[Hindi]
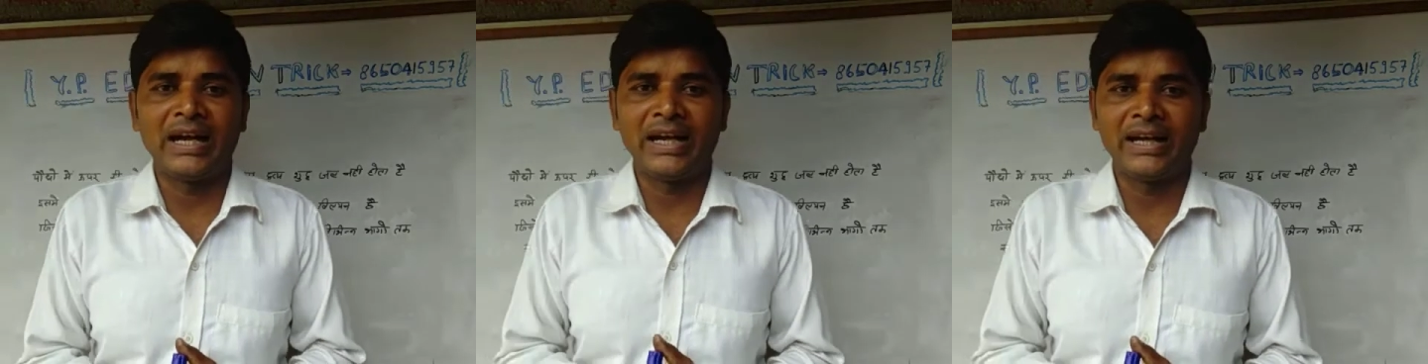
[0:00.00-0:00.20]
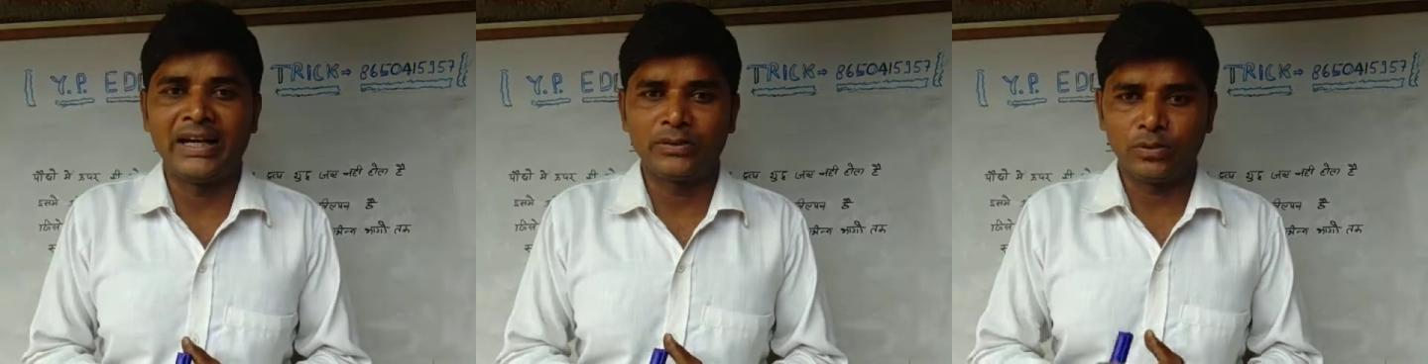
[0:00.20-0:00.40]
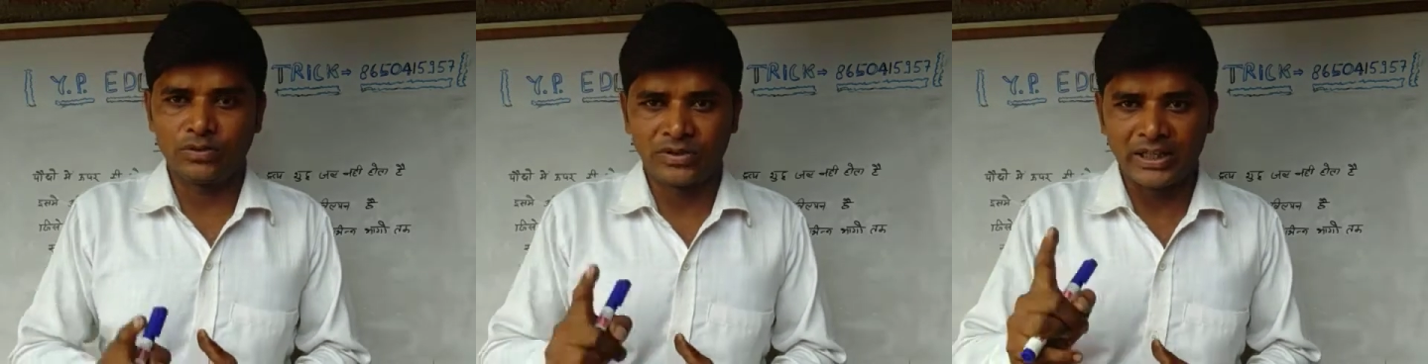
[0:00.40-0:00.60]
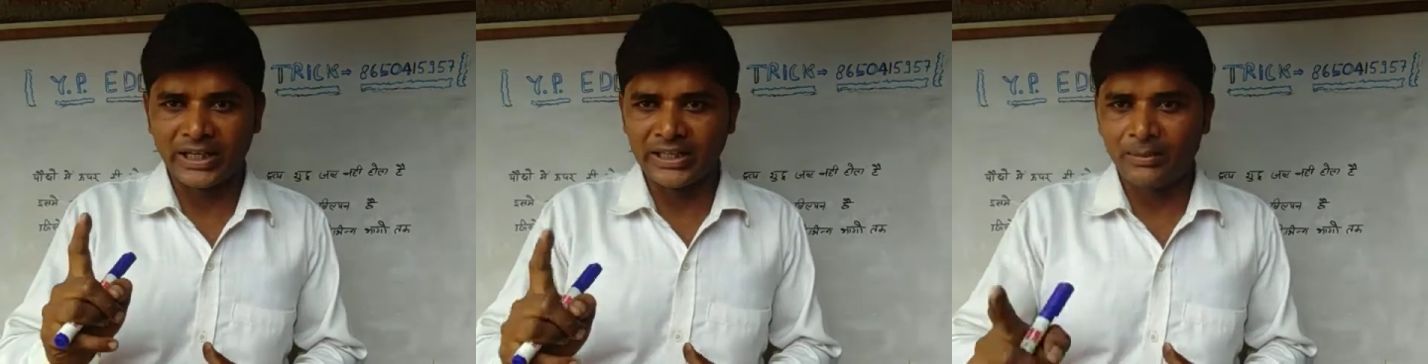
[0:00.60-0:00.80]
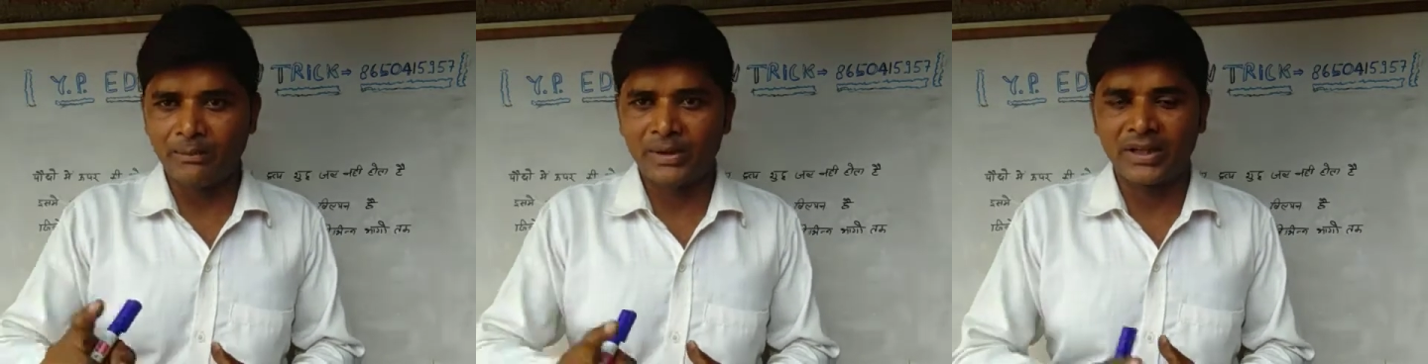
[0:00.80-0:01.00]
आएगा तो
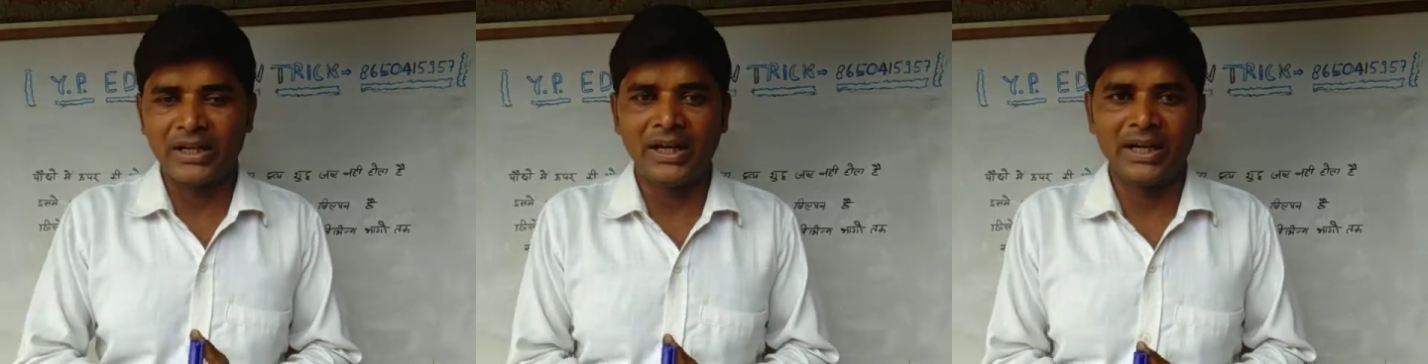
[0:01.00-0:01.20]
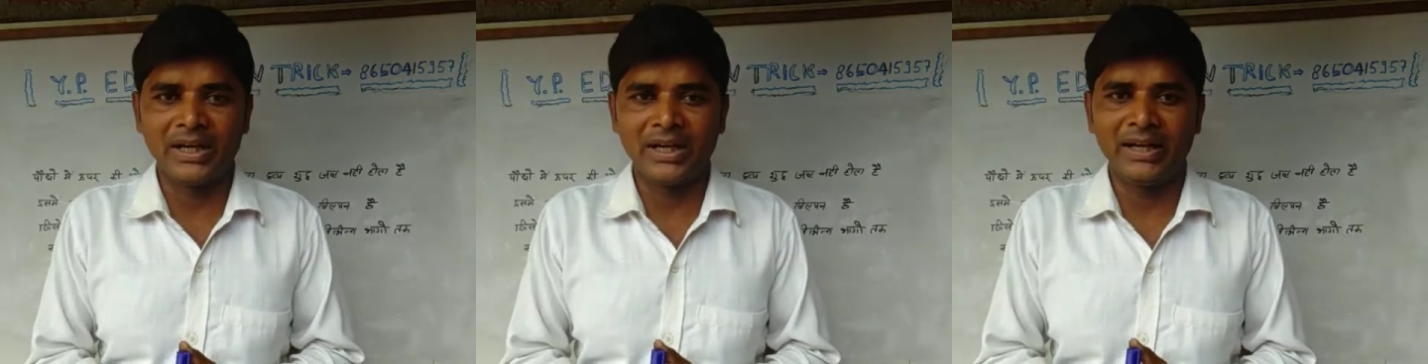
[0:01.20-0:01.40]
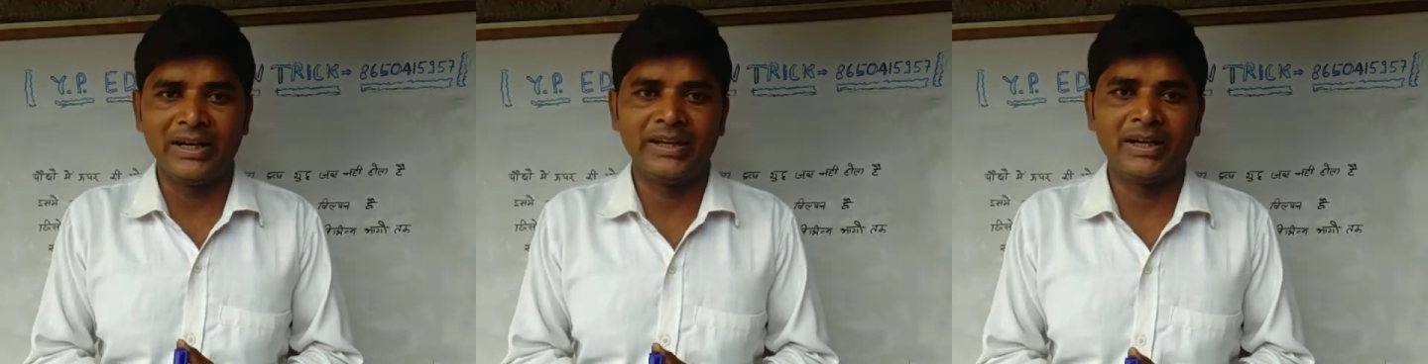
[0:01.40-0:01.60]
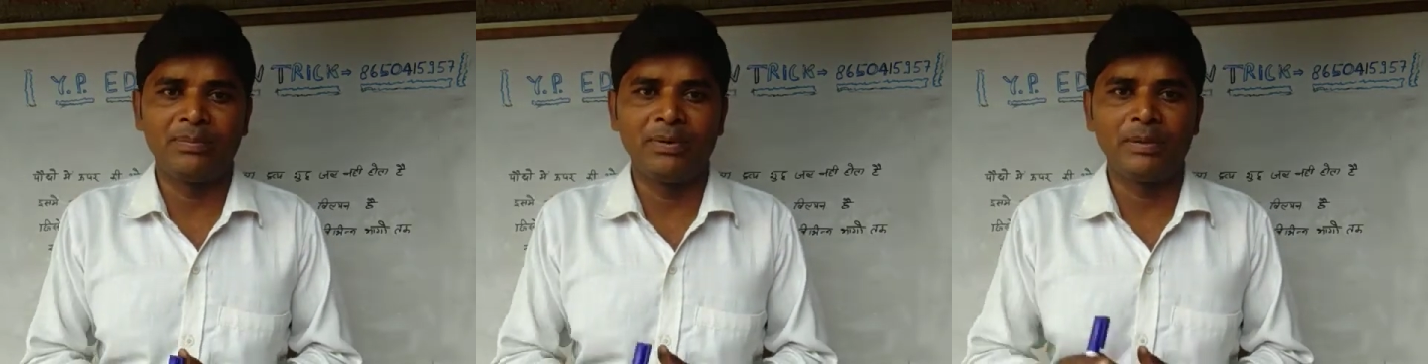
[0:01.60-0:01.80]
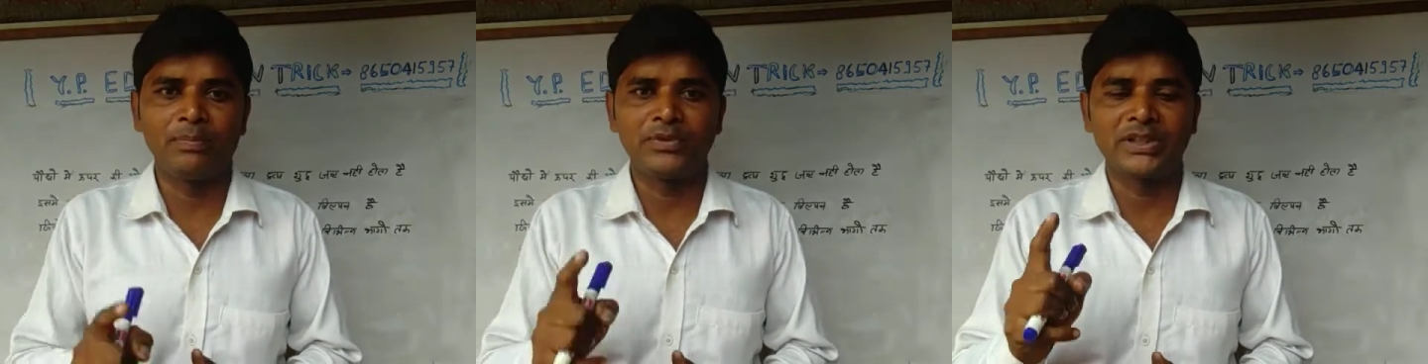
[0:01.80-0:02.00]
छः नंबर का आएगा या
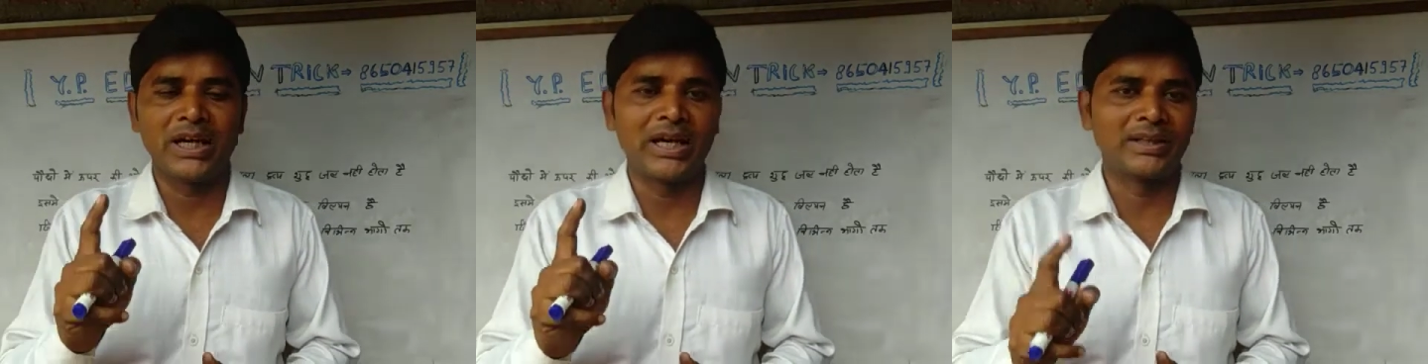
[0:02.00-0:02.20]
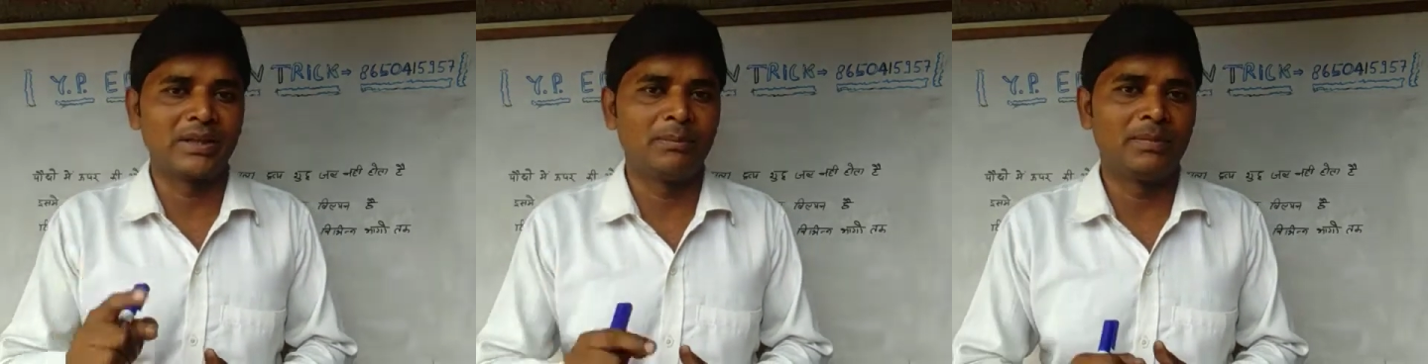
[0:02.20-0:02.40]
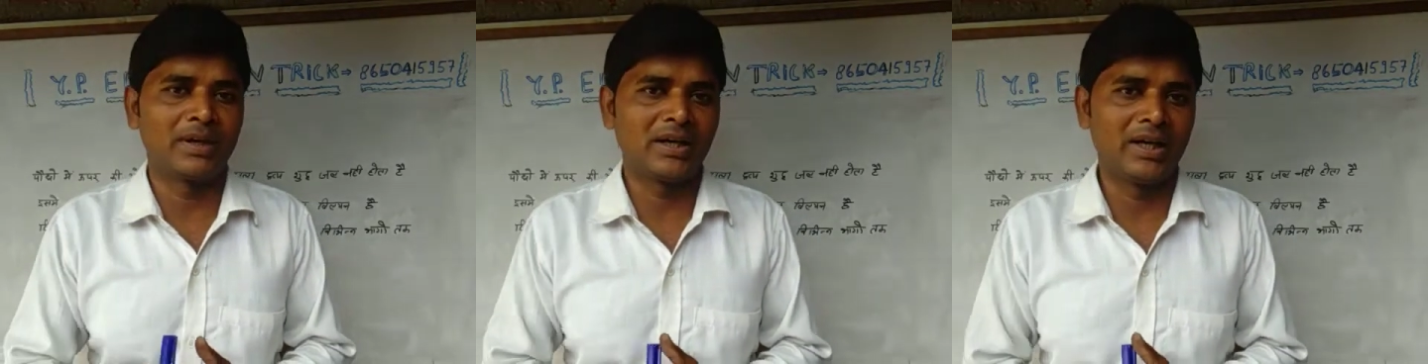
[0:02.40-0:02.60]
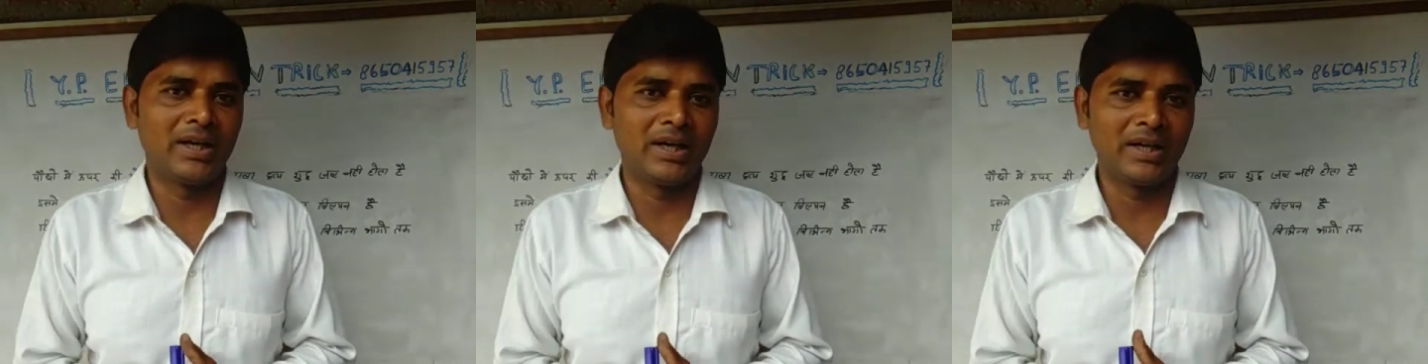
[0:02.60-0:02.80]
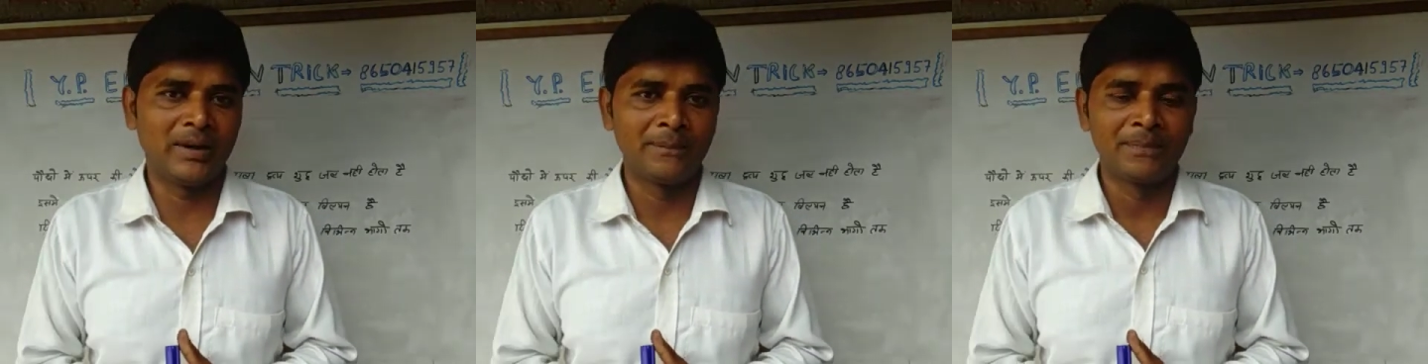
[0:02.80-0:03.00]
फिर चार नंबर का
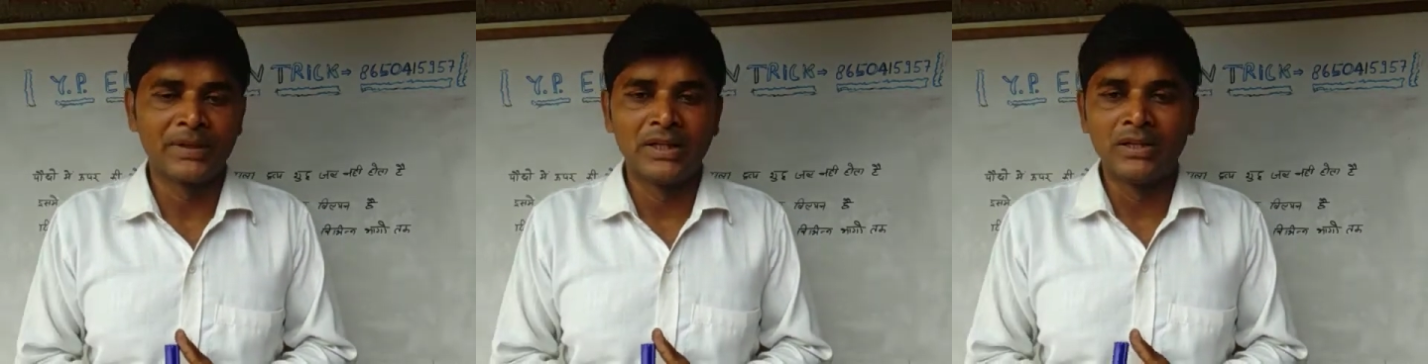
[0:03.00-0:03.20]
आएगा